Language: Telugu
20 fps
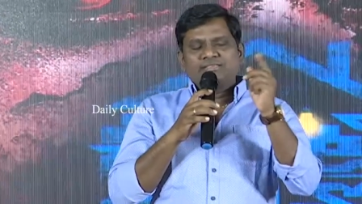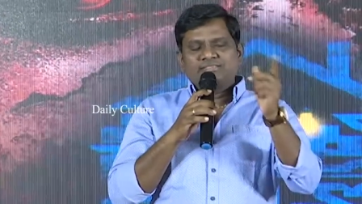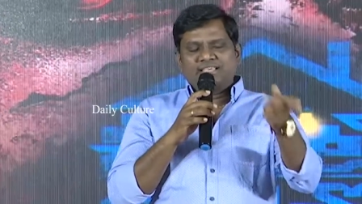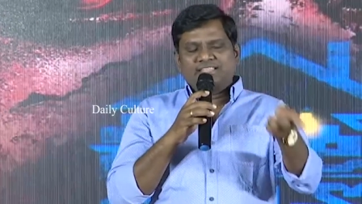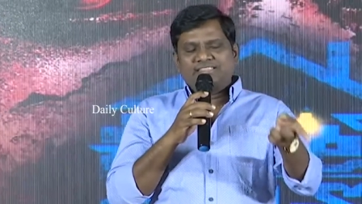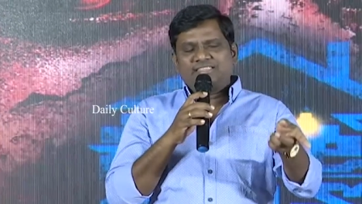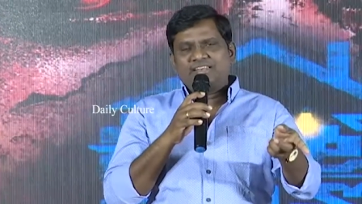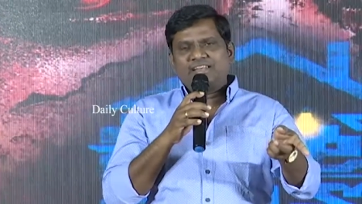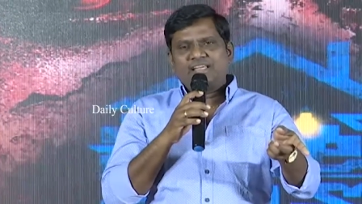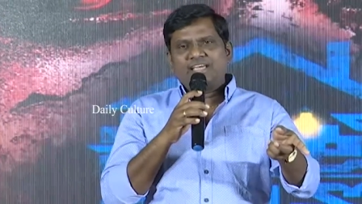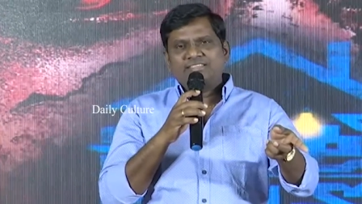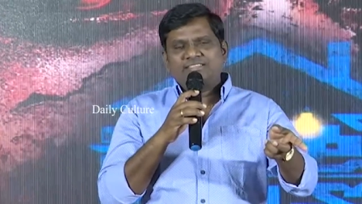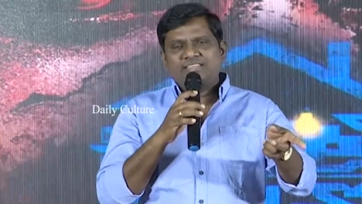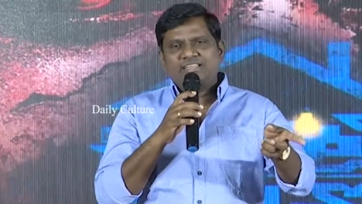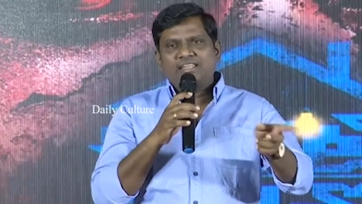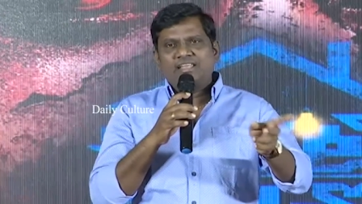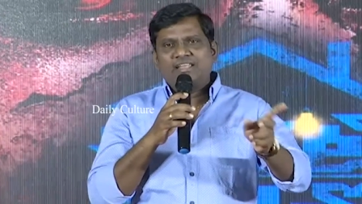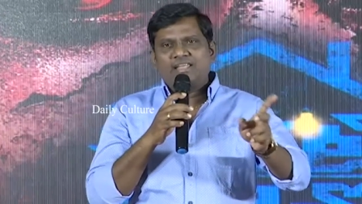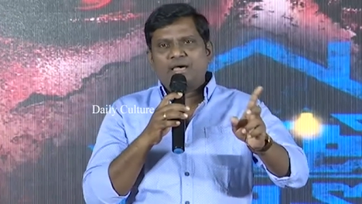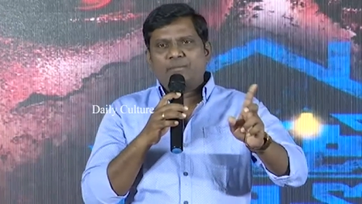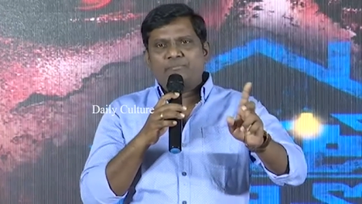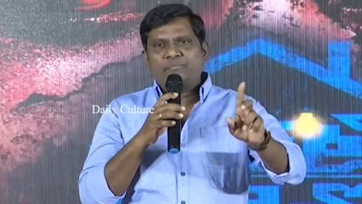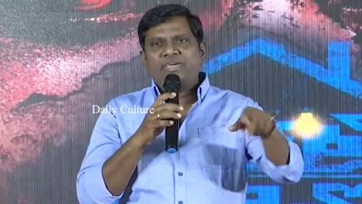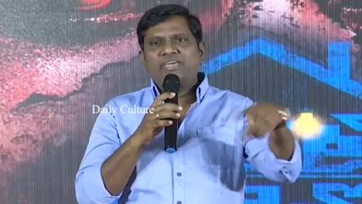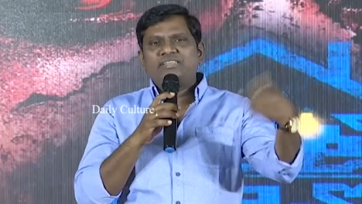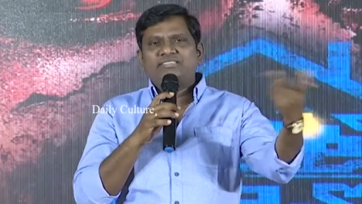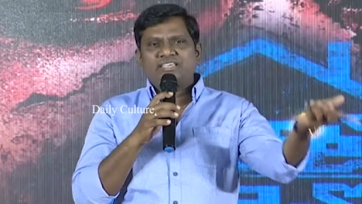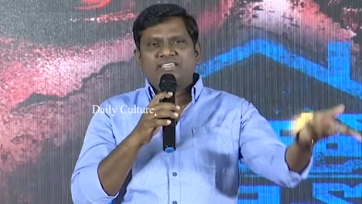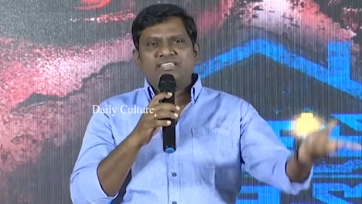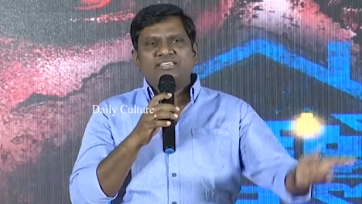సత్యం రాజేష్ అన్న నా
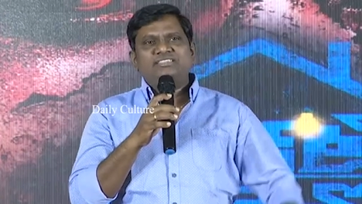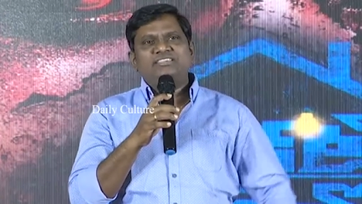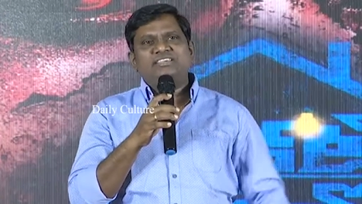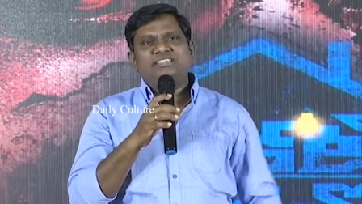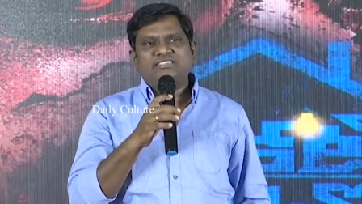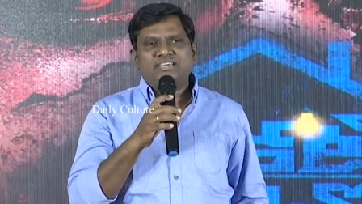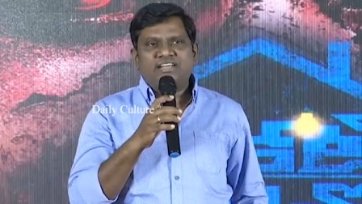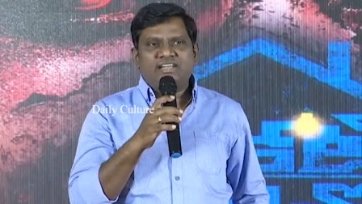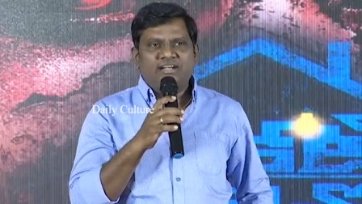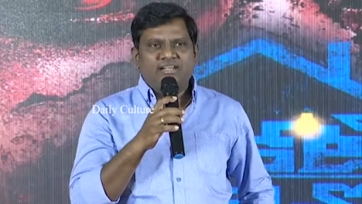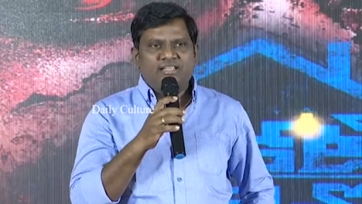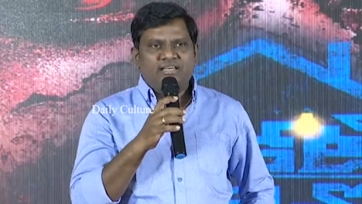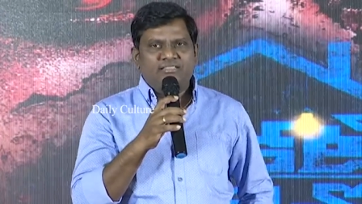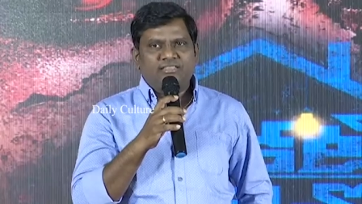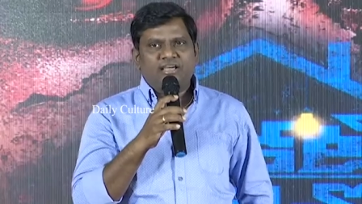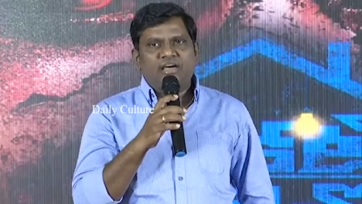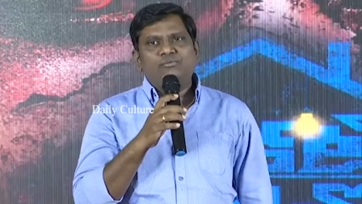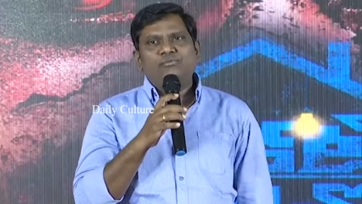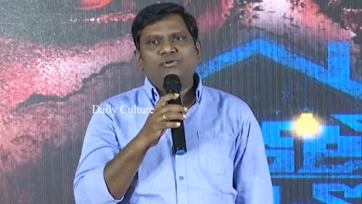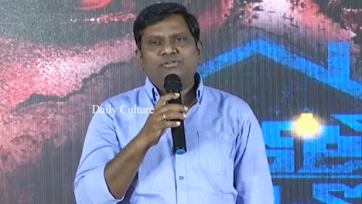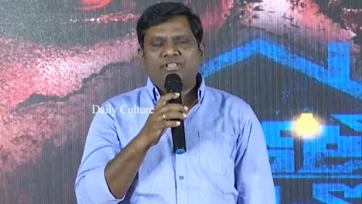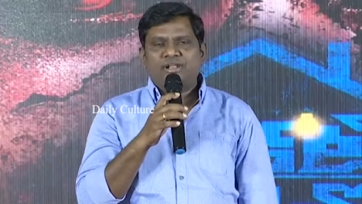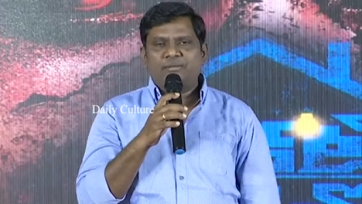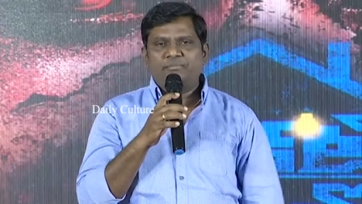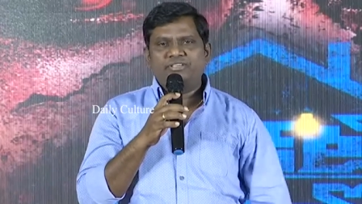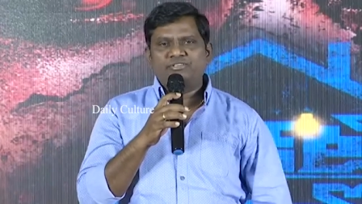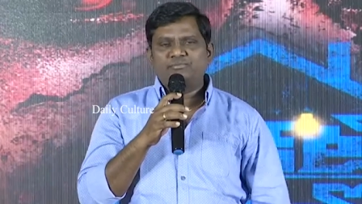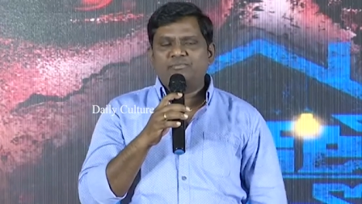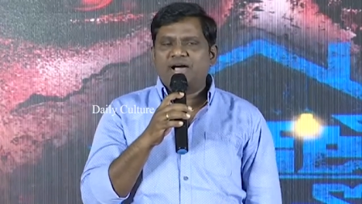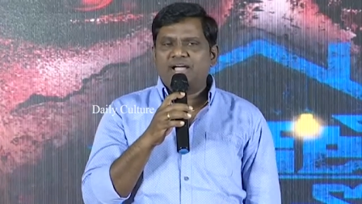పేరు సజెస్ట్ చేశాడంట తాగుబోతు
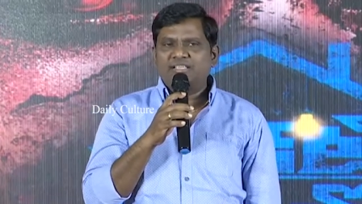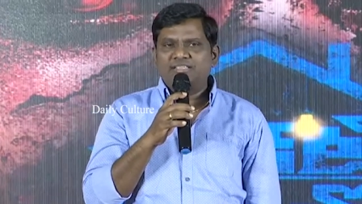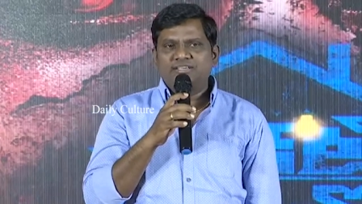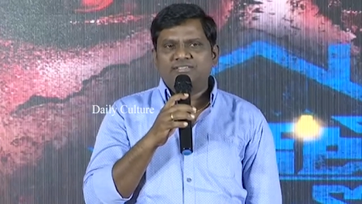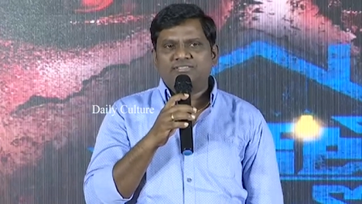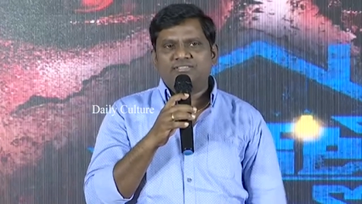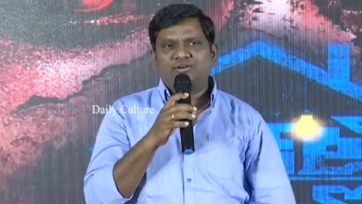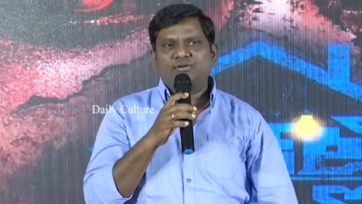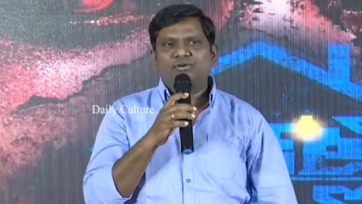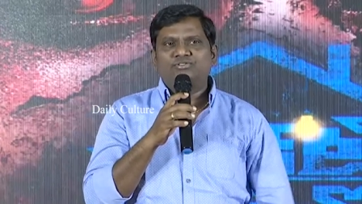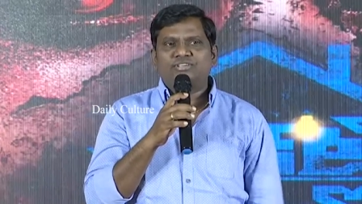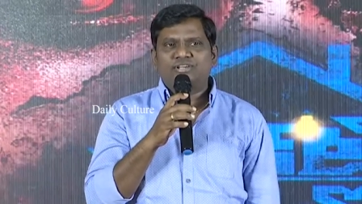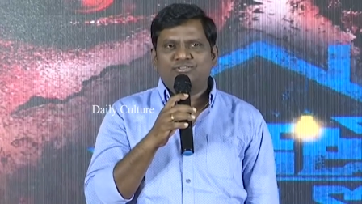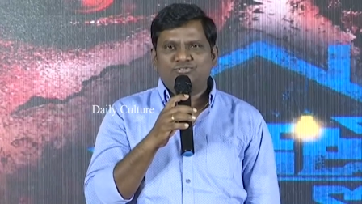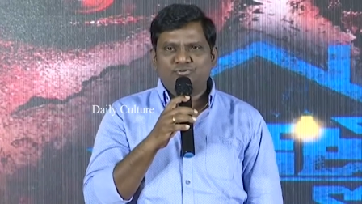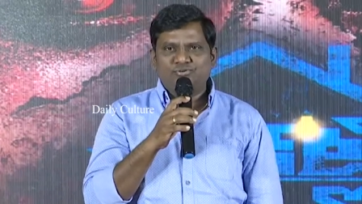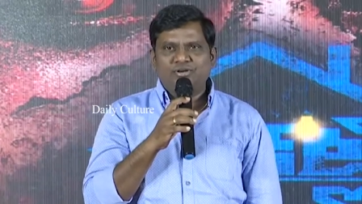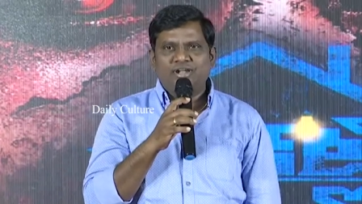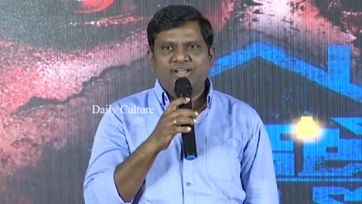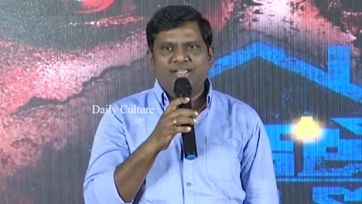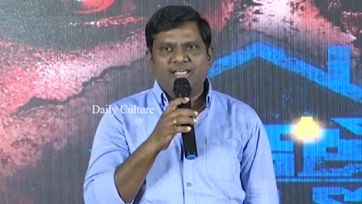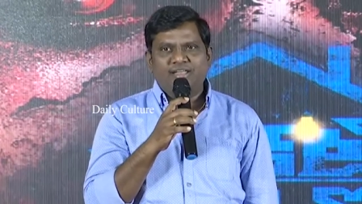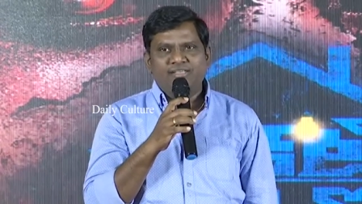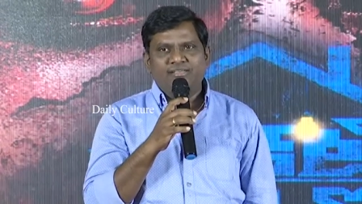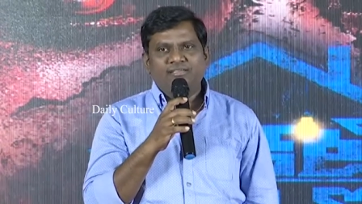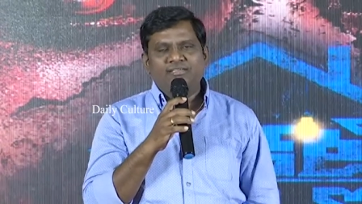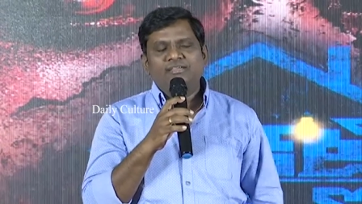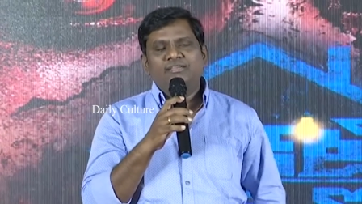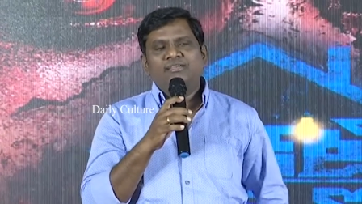రమేష్ బాగా చేస్తాడు ఒకసారి చూడండి అని